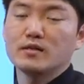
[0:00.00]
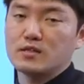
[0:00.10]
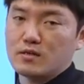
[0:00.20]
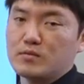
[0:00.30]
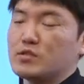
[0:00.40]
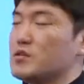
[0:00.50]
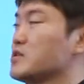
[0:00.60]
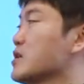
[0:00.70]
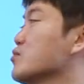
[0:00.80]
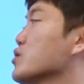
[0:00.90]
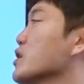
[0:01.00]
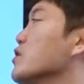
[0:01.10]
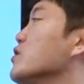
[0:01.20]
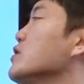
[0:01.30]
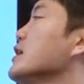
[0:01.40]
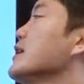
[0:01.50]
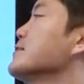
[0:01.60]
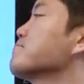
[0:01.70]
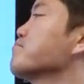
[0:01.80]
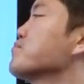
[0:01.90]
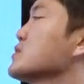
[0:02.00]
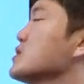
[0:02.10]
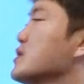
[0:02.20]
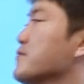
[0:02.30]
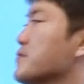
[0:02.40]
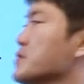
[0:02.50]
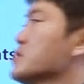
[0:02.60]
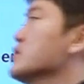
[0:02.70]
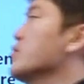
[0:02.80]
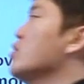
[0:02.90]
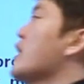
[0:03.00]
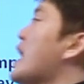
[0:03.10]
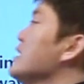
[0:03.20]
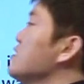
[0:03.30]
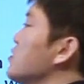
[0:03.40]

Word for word: 자, 그러면 suggest 해볼게요. 자, first of all, I